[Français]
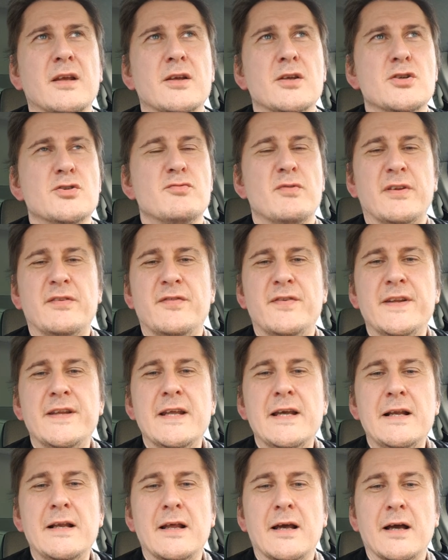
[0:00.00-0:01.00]
je vais être
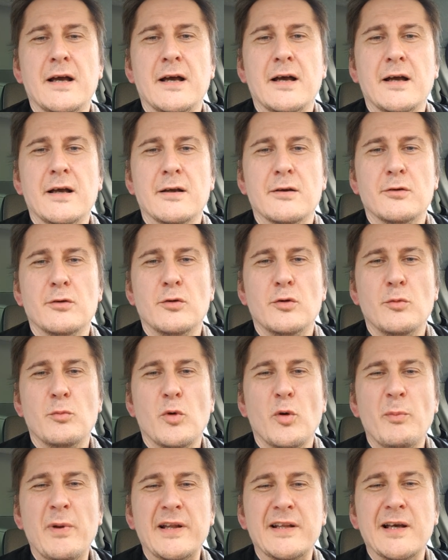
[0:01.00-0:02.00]
fidèle à euh,
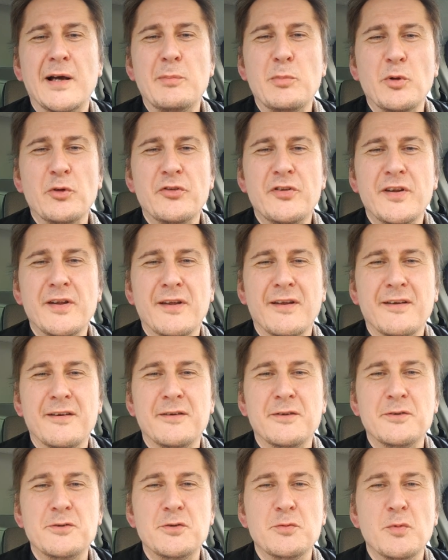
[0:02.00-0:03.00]
mon maître à penser
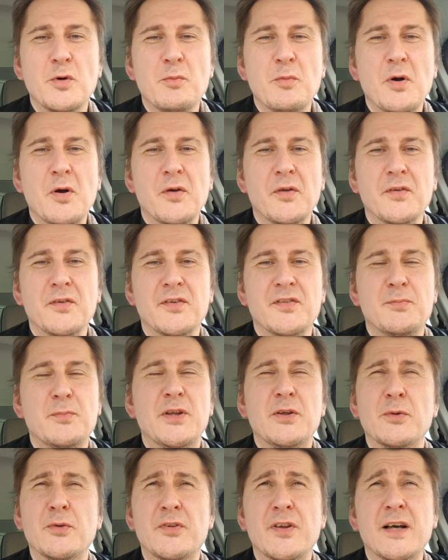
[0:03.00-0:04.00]
euh, du moment,
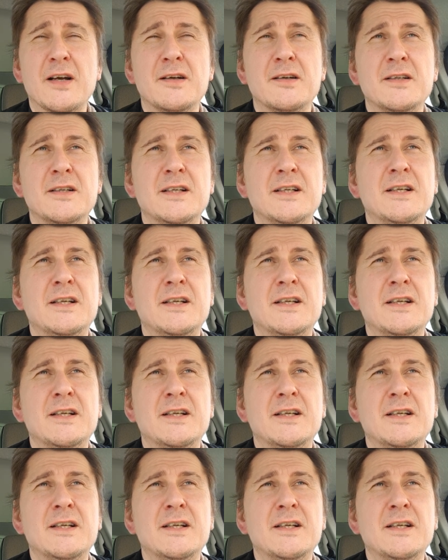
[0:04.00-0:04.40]
Spinoza,